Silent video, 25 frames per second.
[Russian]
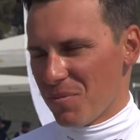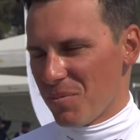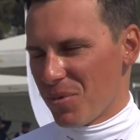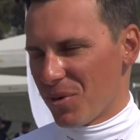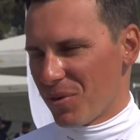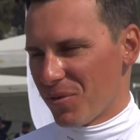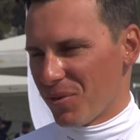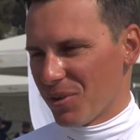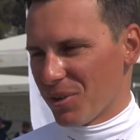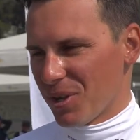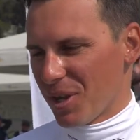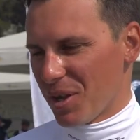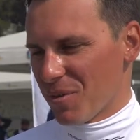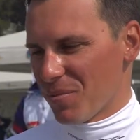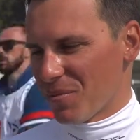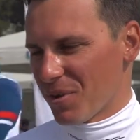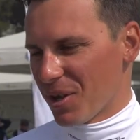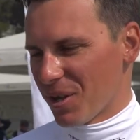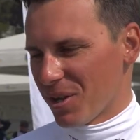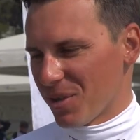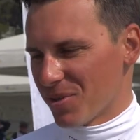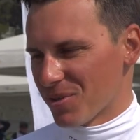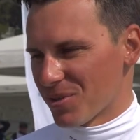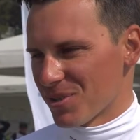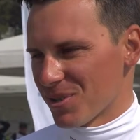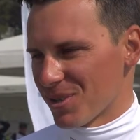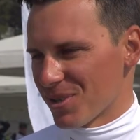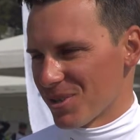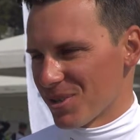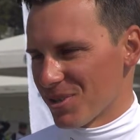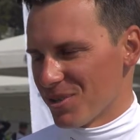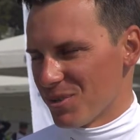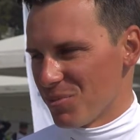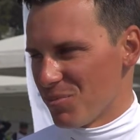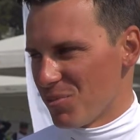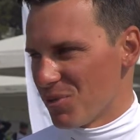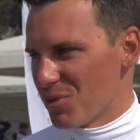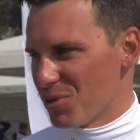первый этап, как я уже
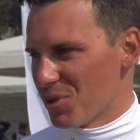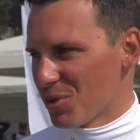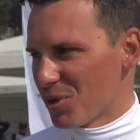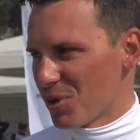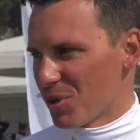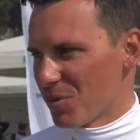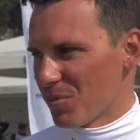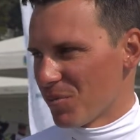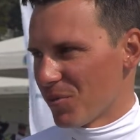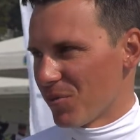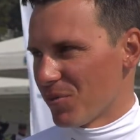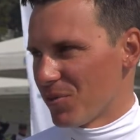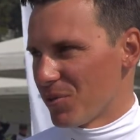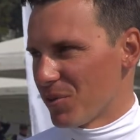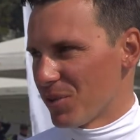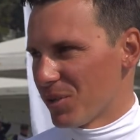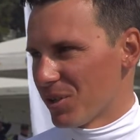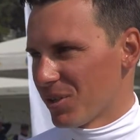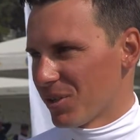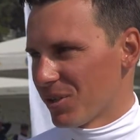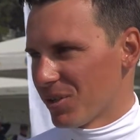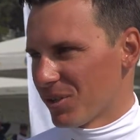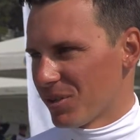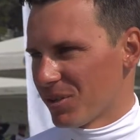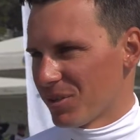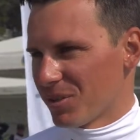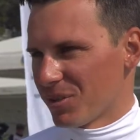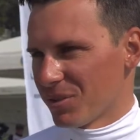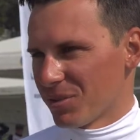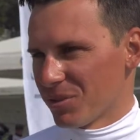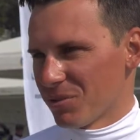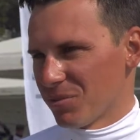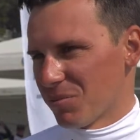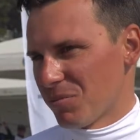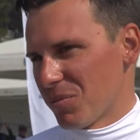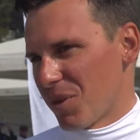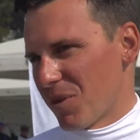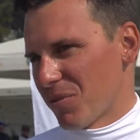сказал, дебютируем. Вот. У
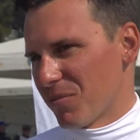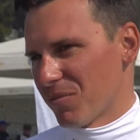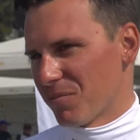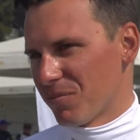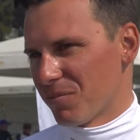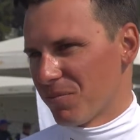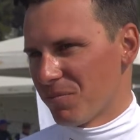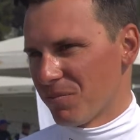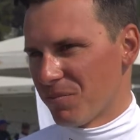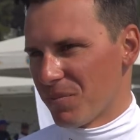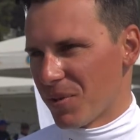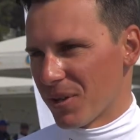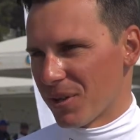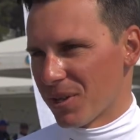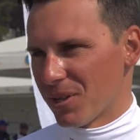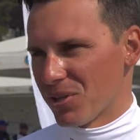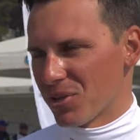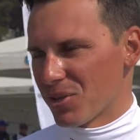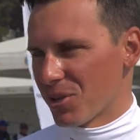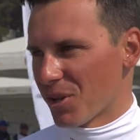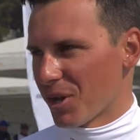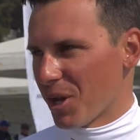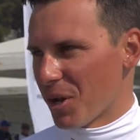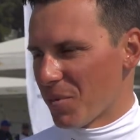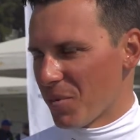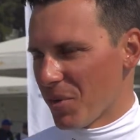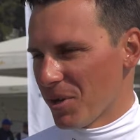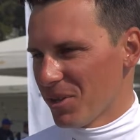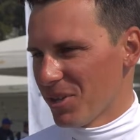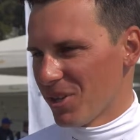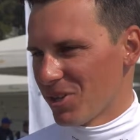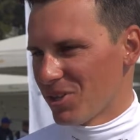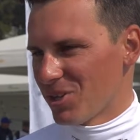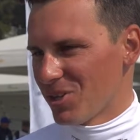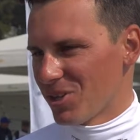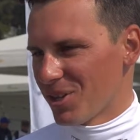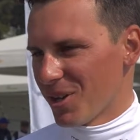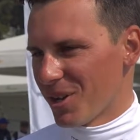меня отличная команда,
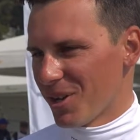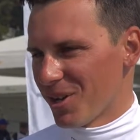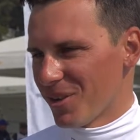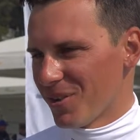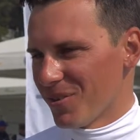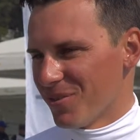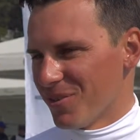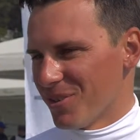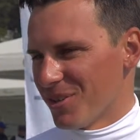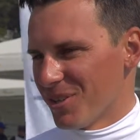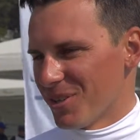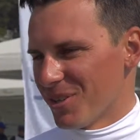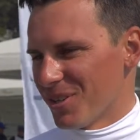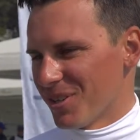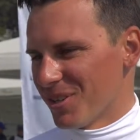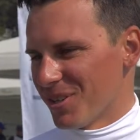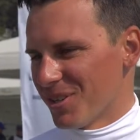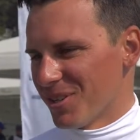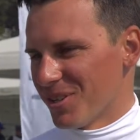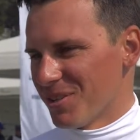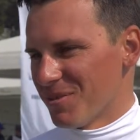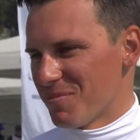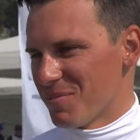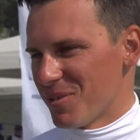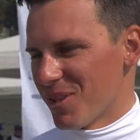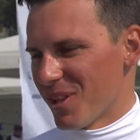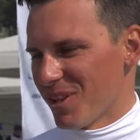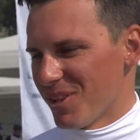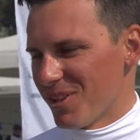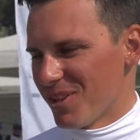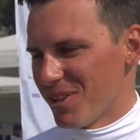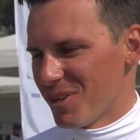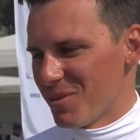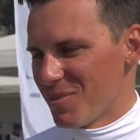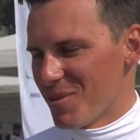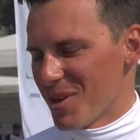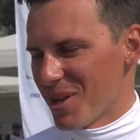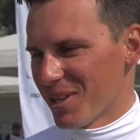я считаю. Вот, э,
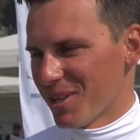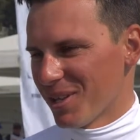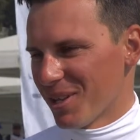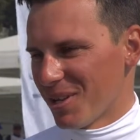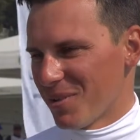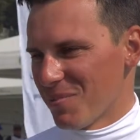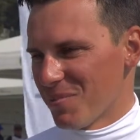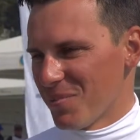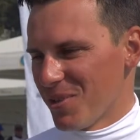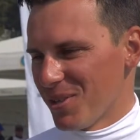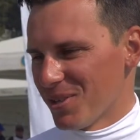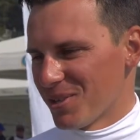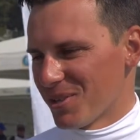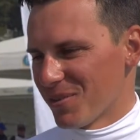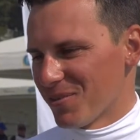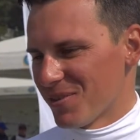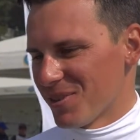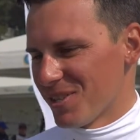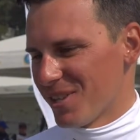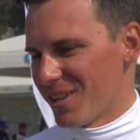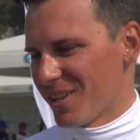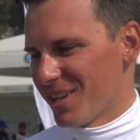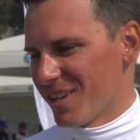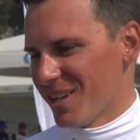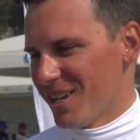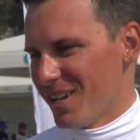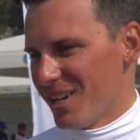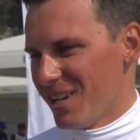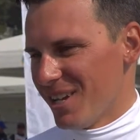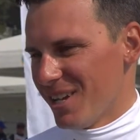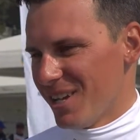молодые ребята, олимпийцы все.